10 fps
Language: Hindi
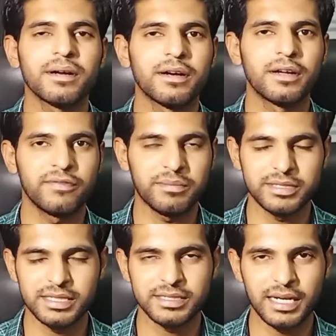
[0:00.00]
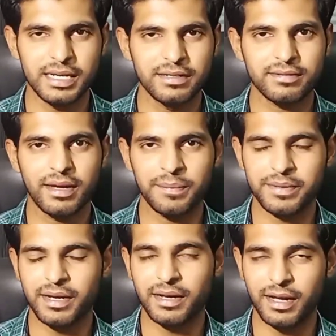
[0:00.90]
इन्फॉर्मेशन चाहिए जिसका
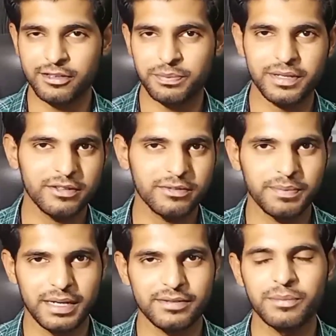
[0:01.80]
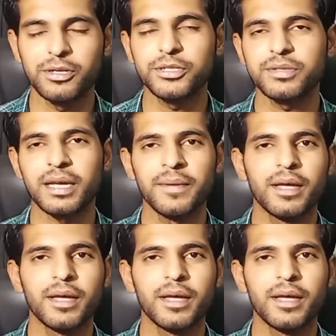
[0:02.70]
आपका एक्सपीरियंस पहले से मौजूद है